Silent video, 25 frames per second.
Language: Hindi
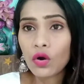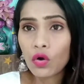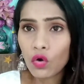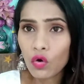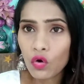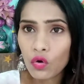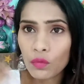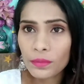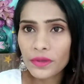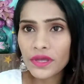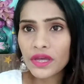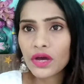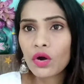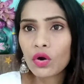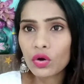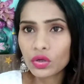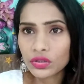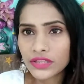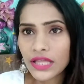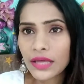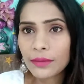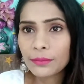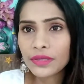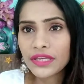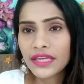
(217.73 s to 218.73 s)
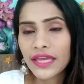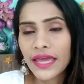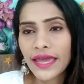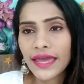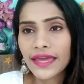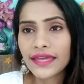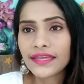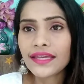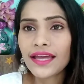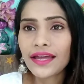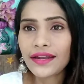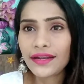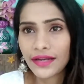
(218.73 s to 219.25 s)
हो भी होता भी है
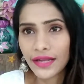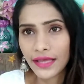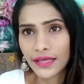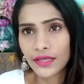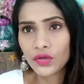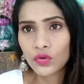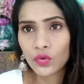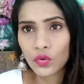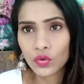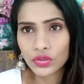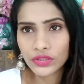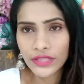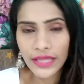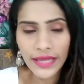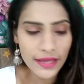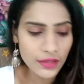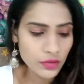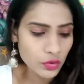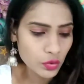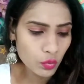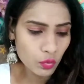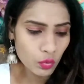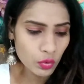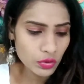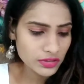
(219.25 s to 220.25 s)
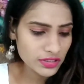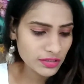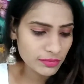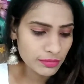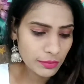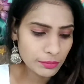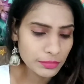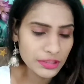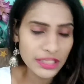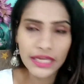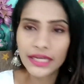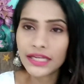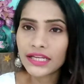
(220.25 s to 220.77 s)
या नहीं होता है तो वो सब
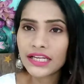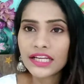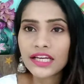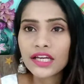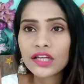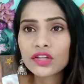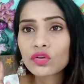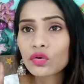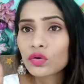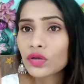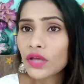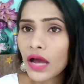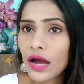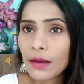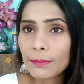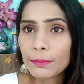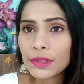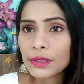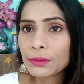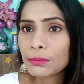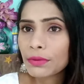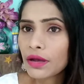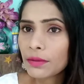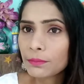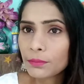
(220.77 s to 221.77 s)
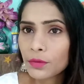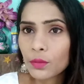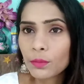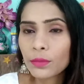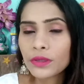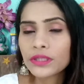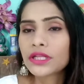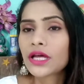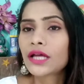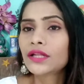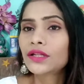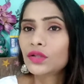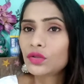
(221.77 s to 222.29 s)
हम देख लेंगे तो यहाँ पर मैं आपको
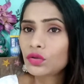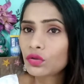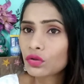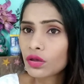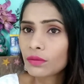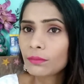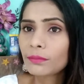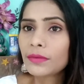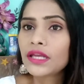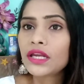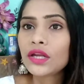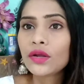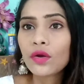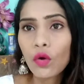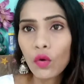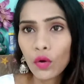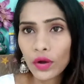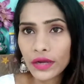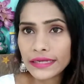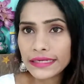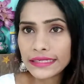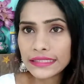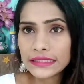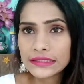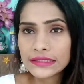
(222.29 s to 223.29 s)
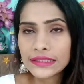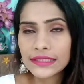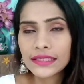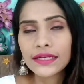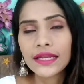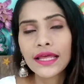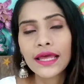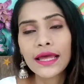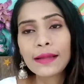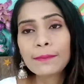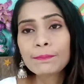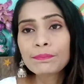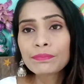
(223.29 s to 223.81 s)
बता देती हूँ कि मेरी ऑयली
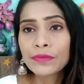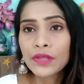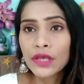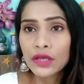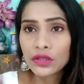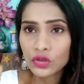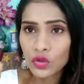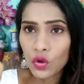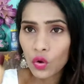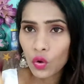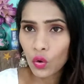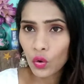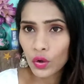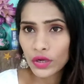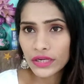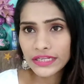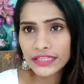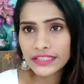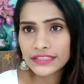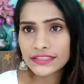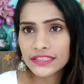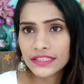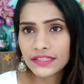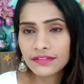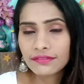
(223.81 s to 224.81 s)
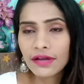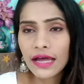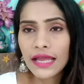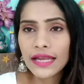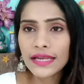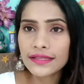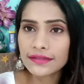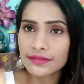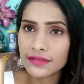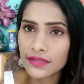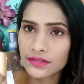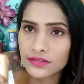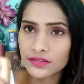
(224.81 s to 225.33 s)
स्किन है तो ऑयली स्किन
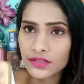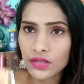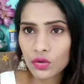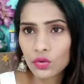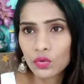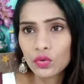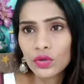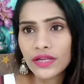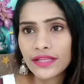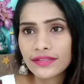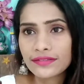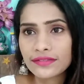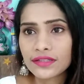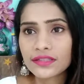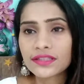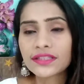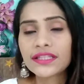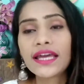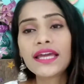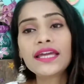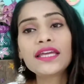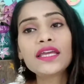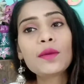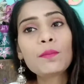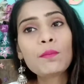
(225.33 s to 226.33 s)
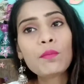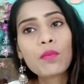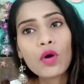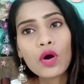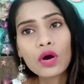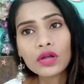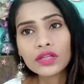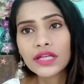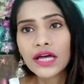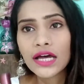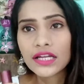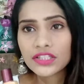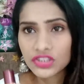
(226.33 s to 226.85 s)
वाले इसे ज़रूर ले सकते हैं ये
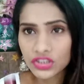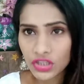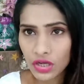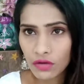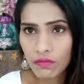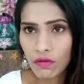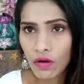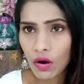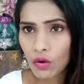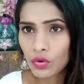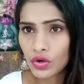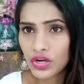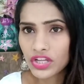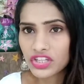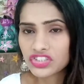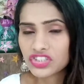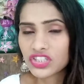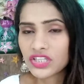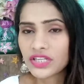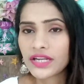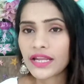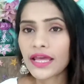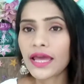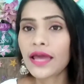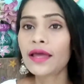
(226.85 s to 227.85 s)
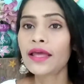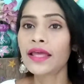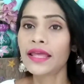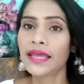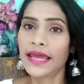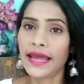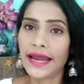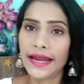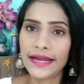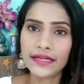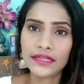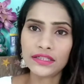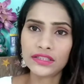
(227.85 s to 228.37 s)
बहुत अच्छा फाउंडेशन है
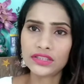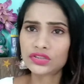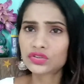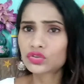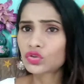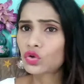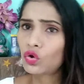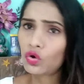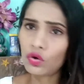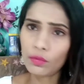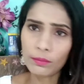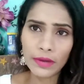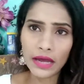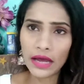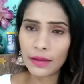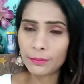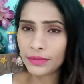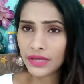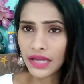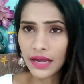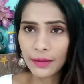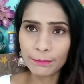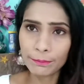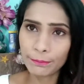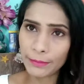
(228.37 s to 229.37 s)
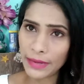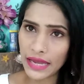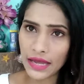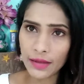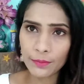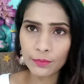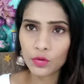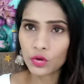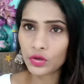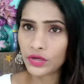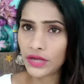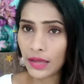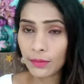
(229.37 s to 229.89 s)
एंड इसको अभी हम मैं
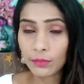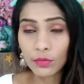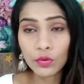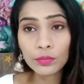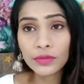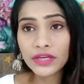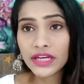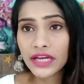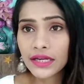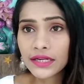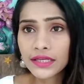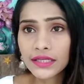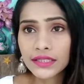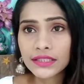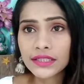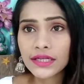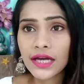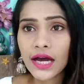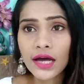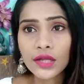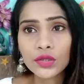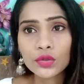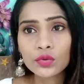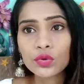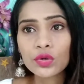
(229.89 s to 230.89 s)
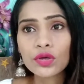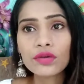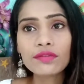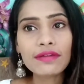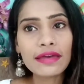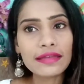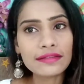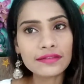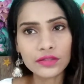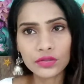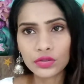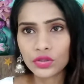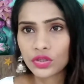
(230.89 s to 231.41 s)
आपको डेमो भी करके दिखा दूंगी
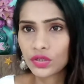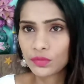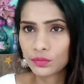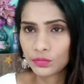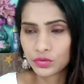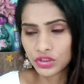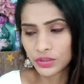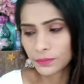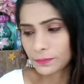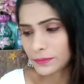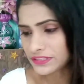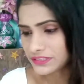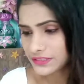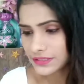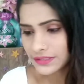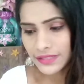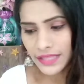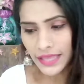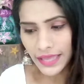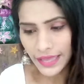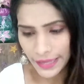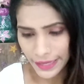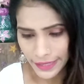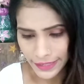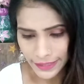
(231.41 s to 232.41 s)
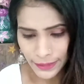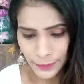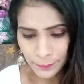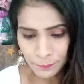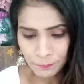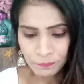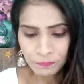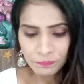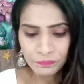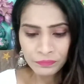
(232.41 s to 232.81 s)
वैसे तो ये मुझे पसंद है ही